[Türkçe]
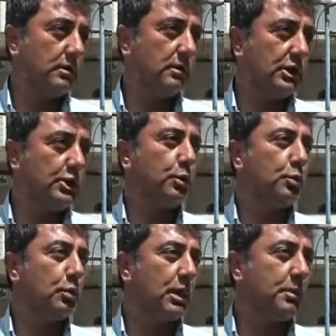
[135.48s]
e, insülin
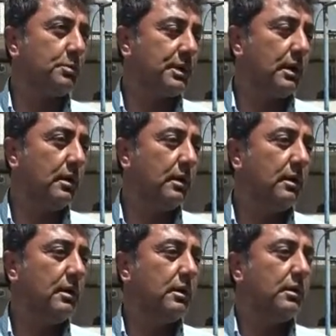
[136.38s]
kullanmamıza,
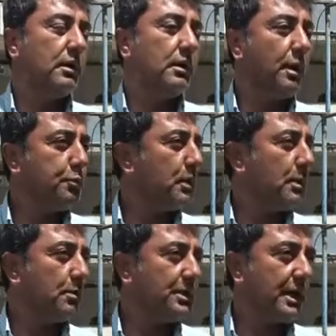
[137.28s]
e, hap
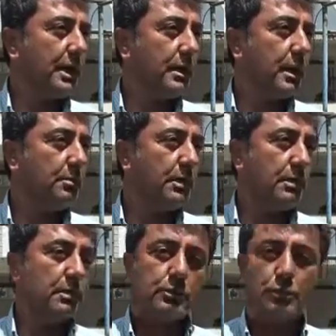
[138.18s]
kullanmamıza gerek
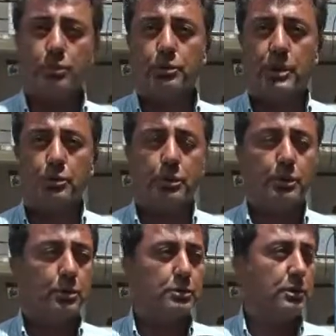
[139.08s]
kalmadı. Suyumuzdan
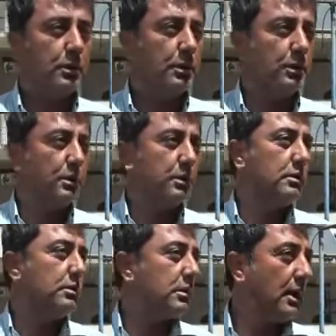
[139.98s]
kullanıyoruz.
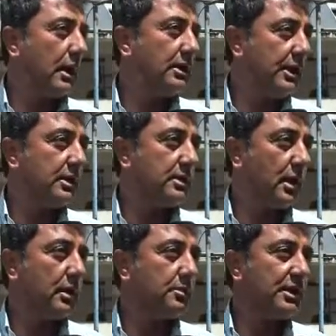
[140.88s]
Gayet iyi,
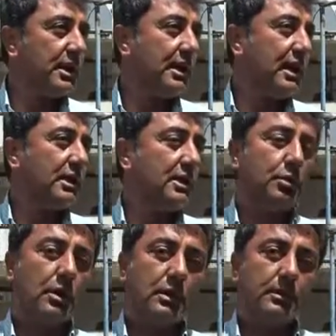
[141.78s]
sağlığımız yerine geldi
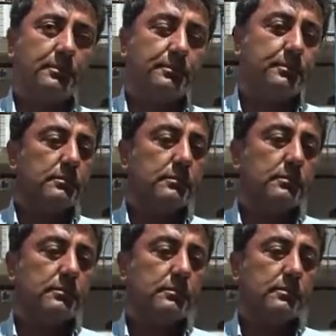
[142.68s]
diyorlar.
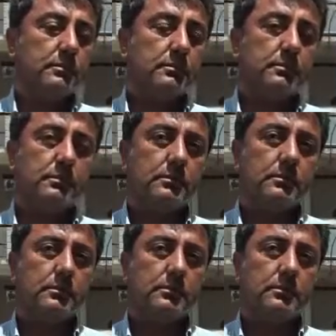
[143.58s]
böyle bir bilimsel çalışma
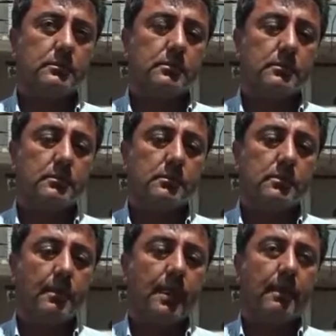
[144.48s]
yaptınız mı,
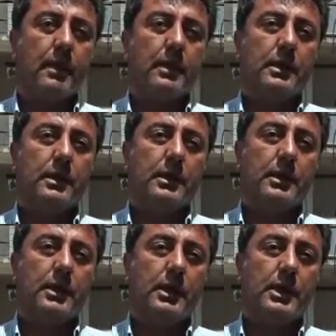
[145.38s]
yaptırdınız mı? Hiçbir doktor,
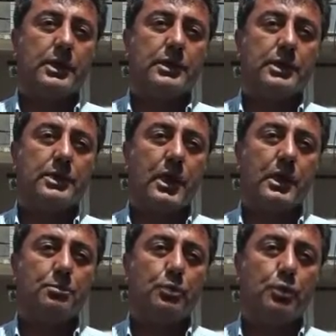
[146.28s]
Ee, hiçbir ilçe
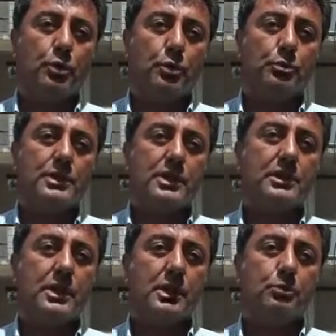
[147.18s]
sağlık müdürlüğümüz, İl
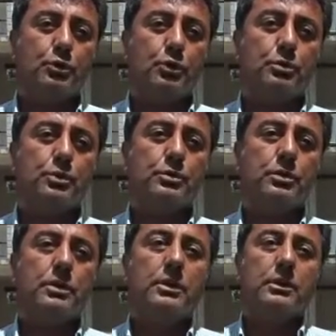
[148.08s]
sağlık müdürlüğümüz
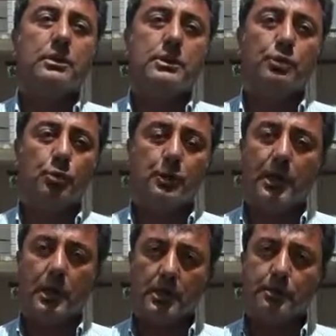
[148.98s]
işte numune
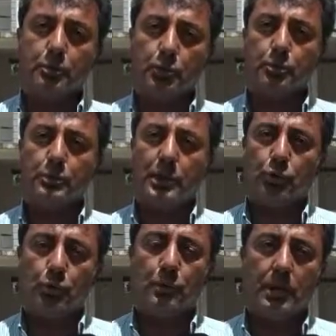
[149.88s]
alıp, suyumuzdan
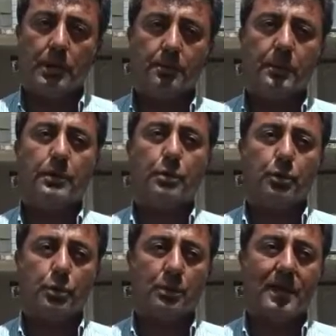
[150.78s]
numune alıp
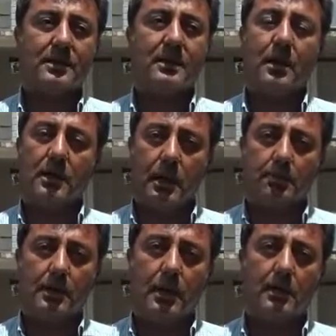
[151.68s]
götürdüler, tahlil
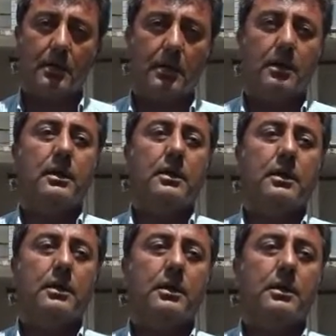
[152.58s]
yaptılar.
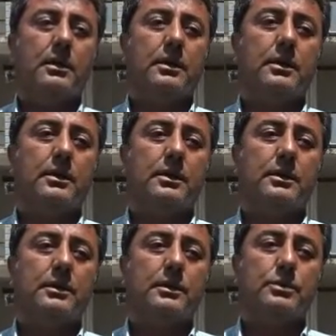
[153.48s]
E,
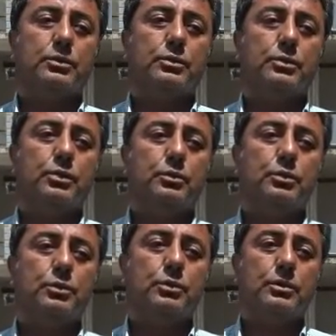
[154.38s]

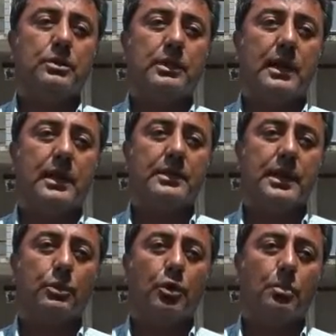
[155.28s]
suyumuzun her
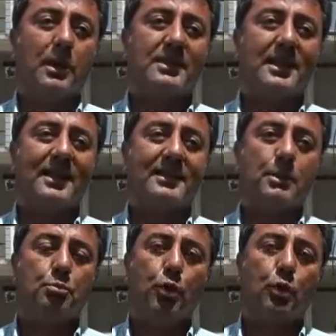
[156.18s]
şeyi normal
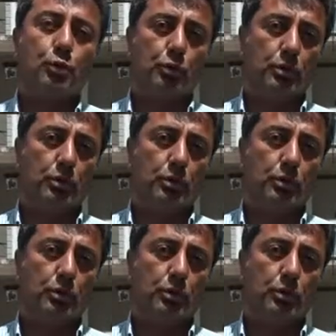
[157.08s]
sadece bor